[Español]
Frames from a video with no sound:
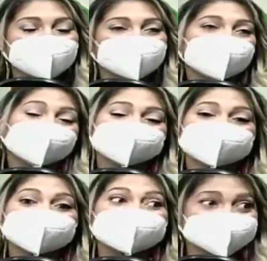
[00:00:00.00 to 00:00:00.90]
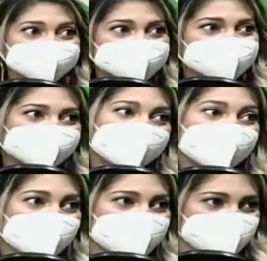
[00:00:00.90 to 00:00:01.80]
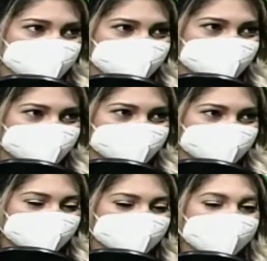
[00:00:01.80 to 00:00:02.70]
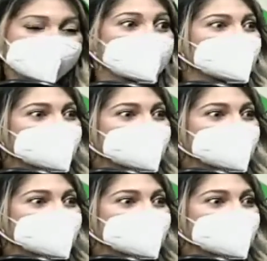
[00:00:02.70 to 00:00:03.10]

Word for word: pero el paciente ya se siente bien y deja